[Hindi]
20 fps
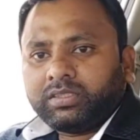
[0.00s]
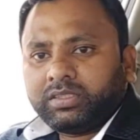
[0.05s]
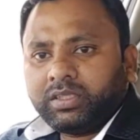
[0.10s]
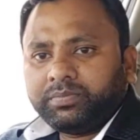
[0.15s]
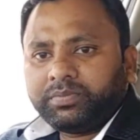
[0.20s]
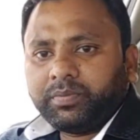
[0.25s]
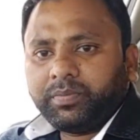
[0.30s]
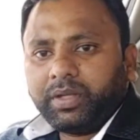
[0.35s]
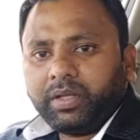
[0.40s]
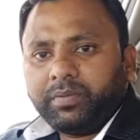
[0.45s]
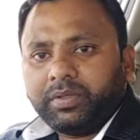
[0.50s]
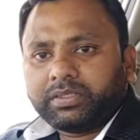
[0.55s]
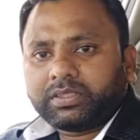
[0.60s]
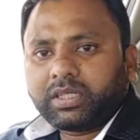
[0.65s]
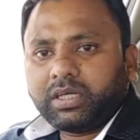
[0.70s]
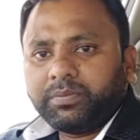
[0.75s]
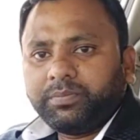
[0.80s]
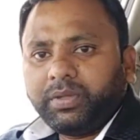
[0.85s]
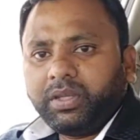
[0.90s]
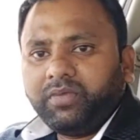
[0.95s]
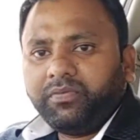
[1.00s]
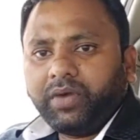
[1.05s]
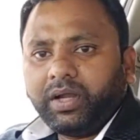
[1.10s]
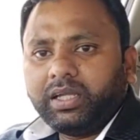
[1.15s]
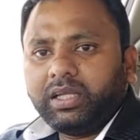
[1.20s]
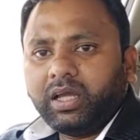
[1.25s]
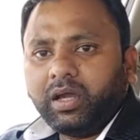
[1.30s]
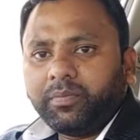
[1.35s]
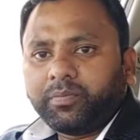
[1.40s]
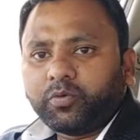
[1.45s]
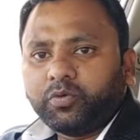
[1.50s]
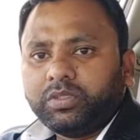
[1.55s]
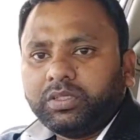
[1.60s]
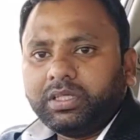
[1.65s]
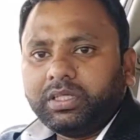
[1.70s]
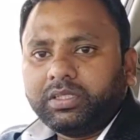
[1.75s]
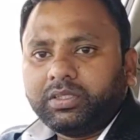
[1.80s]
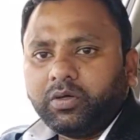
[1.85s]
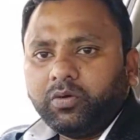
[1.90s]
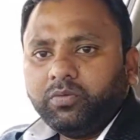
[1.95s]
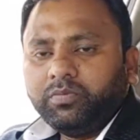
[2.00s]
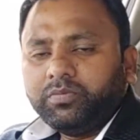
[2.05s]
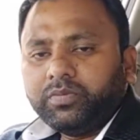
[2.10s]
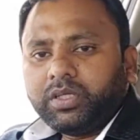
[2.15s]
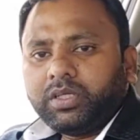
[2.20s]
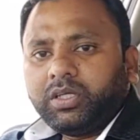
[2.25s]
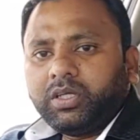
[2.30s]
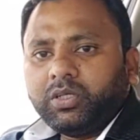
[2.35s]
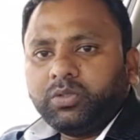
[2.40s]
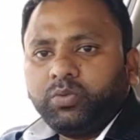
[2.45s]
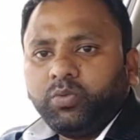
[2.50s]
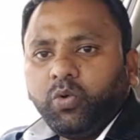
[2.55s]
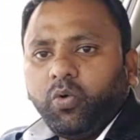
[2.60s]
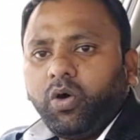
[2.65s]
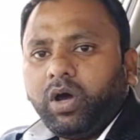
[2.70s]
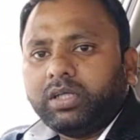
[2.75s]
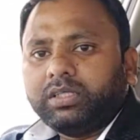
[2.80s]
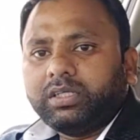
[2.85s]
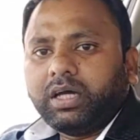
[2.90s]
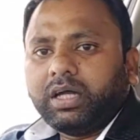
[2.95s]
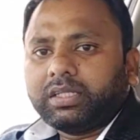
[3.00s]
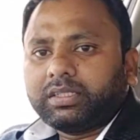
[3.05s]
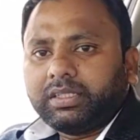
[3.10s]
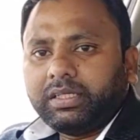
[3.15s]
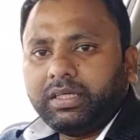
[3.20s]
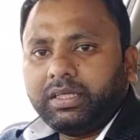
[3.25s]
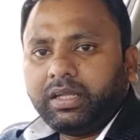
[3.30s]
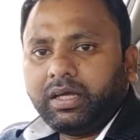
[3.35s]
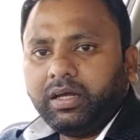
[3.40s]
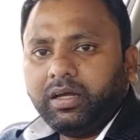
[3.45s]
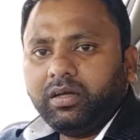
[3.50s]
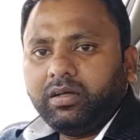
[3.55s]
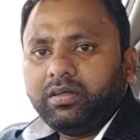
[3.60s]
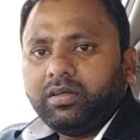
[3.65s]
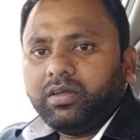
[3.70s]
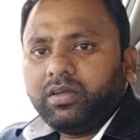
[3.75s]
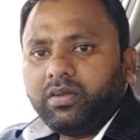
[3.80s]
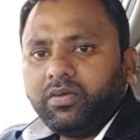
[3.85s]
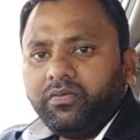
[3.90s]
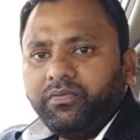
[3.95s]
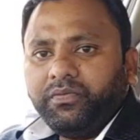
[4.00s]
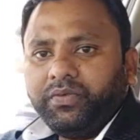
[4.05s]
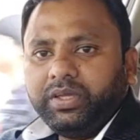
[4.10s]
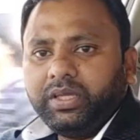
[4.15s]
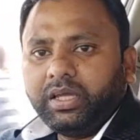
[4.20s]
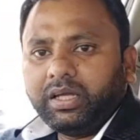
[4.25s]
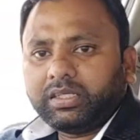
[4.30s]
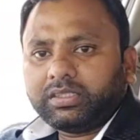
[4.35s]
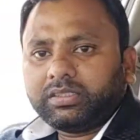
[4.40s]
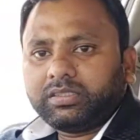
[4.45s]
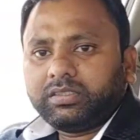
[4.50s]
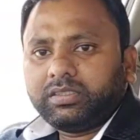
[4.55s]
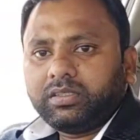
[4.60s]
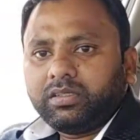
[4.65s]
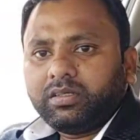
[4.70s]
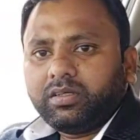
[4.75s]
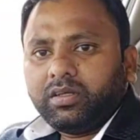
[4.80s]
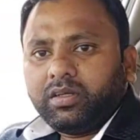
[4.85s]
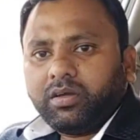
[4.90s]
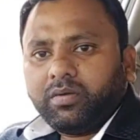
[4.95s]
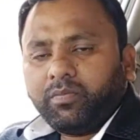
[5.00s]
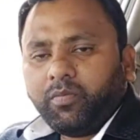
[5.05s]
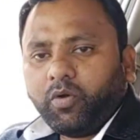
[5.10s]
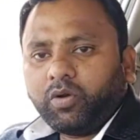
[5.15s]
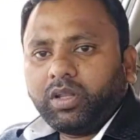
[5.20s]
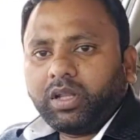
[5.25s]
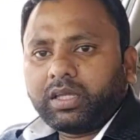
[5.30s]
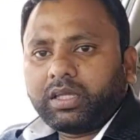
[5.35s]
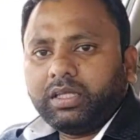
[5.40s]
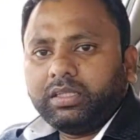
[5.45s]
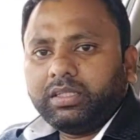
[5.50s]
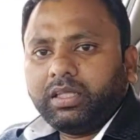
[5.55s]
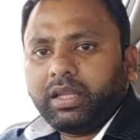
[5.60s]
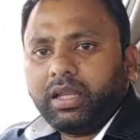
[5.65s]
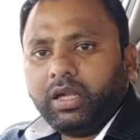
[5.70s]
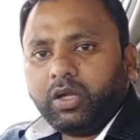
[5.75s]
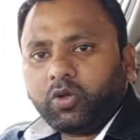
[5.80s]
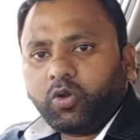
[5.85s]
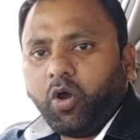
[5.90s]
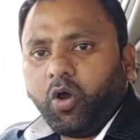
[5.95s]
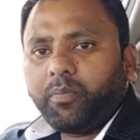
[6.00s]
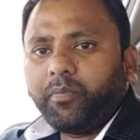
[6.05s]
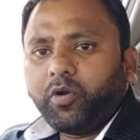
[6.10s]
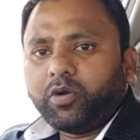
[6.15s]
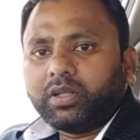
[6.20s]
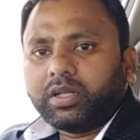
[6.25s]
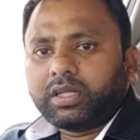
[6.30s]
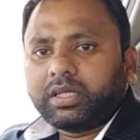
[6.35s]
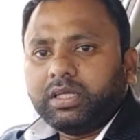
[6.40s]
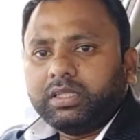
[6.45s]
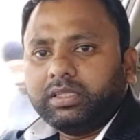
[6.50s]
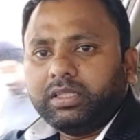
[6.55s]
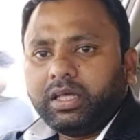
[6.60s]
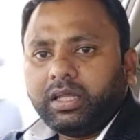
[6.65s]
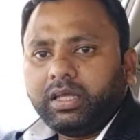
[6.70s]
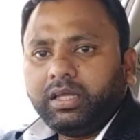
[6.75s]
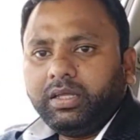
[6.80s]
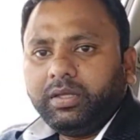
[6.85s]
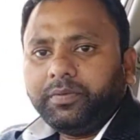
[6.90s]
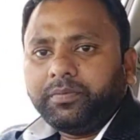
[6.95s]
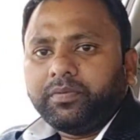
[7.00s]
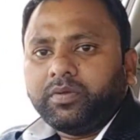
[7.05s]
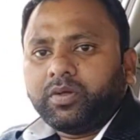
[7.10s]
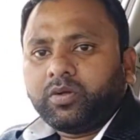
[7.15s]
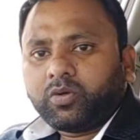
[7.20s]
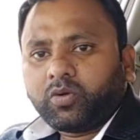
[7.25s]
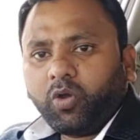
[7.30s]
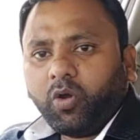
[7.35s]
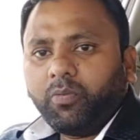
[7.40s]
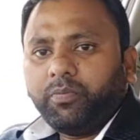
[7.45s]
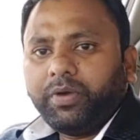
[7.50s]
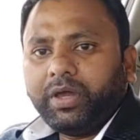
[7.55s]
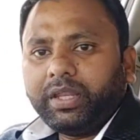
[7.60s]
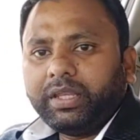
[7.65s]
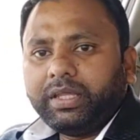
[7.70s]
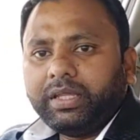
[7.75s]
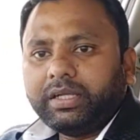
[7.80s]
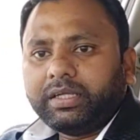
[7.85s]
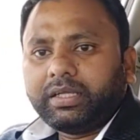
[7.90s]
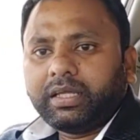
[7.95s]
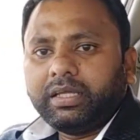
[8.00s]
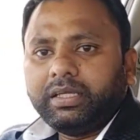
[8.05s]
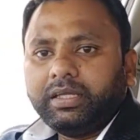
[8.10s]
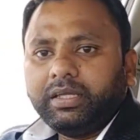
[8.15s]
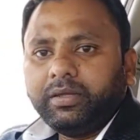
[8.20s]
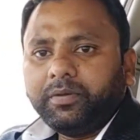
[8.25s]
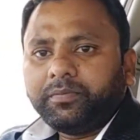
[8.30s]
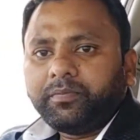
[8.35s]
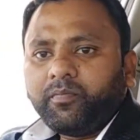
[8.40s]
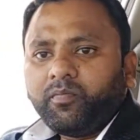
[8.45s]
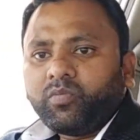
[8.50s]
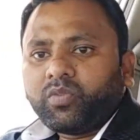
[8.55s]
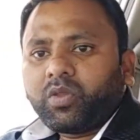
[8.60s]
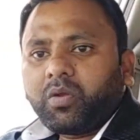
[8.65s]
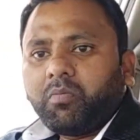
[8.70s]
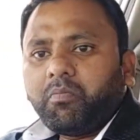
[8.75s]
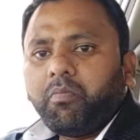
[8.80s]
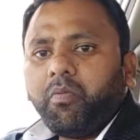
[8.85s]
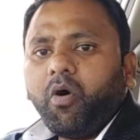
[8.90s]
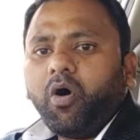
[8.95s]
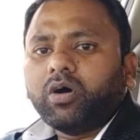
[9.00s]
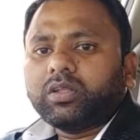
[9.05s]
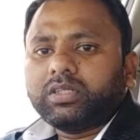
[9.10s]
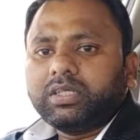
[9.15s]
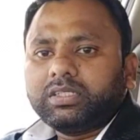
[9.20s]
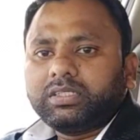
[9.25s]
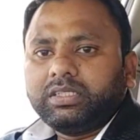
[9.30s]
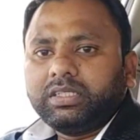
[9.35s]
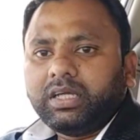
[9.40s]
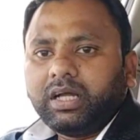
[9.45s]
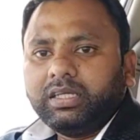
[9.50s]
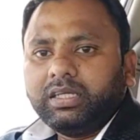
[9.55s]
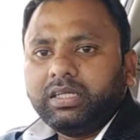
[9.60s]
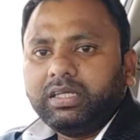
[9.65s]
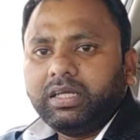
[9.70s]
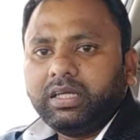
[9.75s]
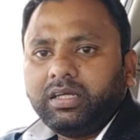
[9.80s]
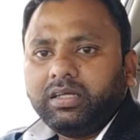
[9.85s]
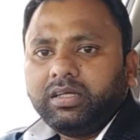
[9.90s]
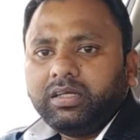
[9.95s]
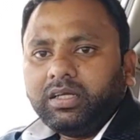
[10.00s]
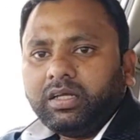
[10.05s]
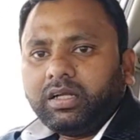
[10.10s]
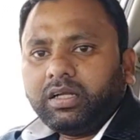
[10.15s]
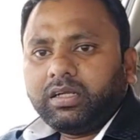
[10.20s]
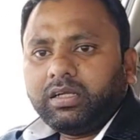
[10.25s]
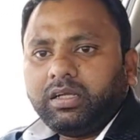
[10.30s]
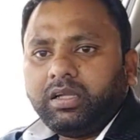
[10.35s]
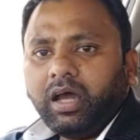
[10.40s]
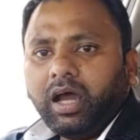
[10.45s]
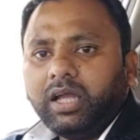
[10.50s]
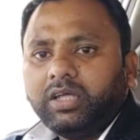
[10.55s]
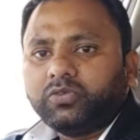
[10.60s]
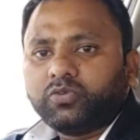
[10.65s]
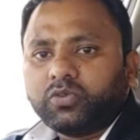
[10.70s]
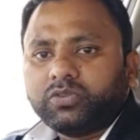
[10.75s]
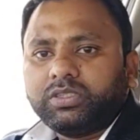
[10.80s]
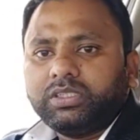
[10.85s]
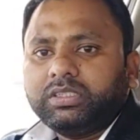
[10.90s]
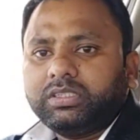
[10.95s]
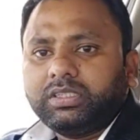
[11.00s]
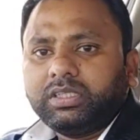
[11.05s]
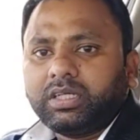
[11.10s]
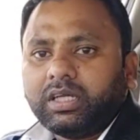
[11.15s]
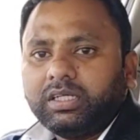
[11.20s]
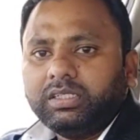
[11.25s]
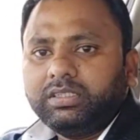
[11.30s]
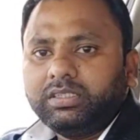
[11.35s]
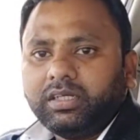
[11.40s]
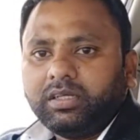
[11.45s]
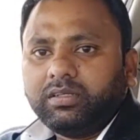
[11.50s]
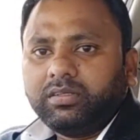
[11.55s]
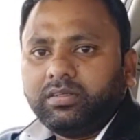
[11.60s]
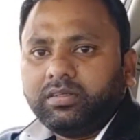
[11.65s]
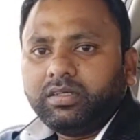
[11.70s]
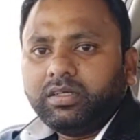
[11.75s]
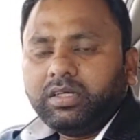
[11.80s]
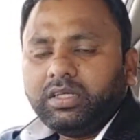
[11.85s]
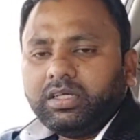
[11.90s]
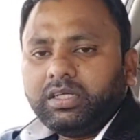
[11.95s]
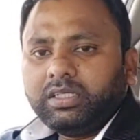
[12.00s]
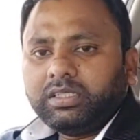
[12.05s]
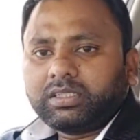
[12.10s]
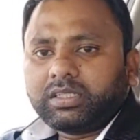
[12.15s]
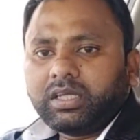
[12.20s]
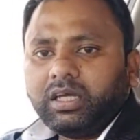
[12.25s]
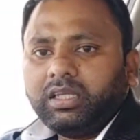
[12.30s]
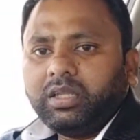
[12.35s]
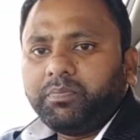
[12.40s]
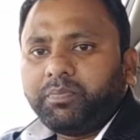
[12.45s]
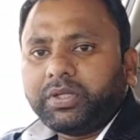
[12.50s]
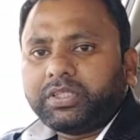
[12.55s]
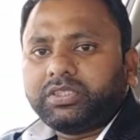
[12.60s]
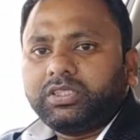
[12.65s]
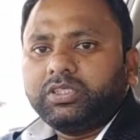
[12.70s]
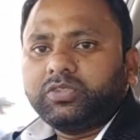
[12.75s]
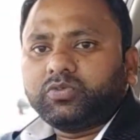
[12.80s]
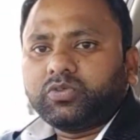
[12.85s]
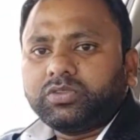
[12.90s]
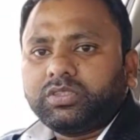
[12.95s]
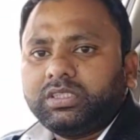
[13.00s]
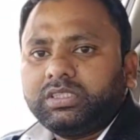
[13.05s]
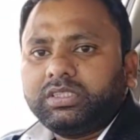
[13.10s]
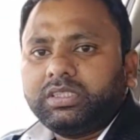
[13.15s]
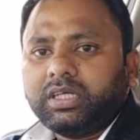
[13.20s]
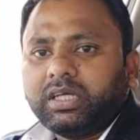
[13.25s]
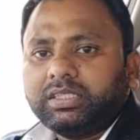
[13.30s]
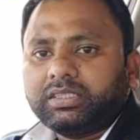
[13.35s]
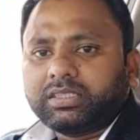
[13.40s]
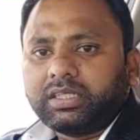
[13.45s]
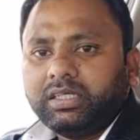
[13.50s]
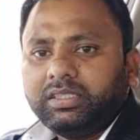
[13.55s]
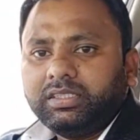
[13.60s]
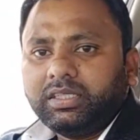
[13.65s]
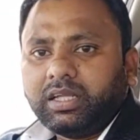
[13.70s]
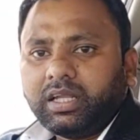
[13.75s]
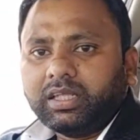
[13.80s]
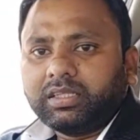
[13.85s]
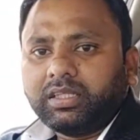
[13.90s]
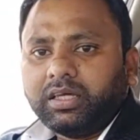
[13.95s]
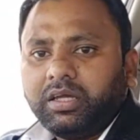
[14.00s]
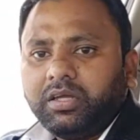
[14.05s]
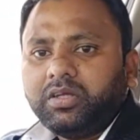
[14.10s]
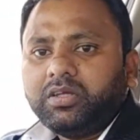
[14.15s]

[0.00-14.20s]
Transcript: सबसे पहले मैं इसका ब्रीफ आइडिया आपको दे देता हूँ ये 2013 वी एक्स मॉडल के अंदर है टॉप मॉडल के अंदर है टॉप वेरिएंट है ये बहुत ही अच्छी गाड़ी है 250 सीसी का इंजन इसका यानी 2500 सीसी का इसका इंजन आता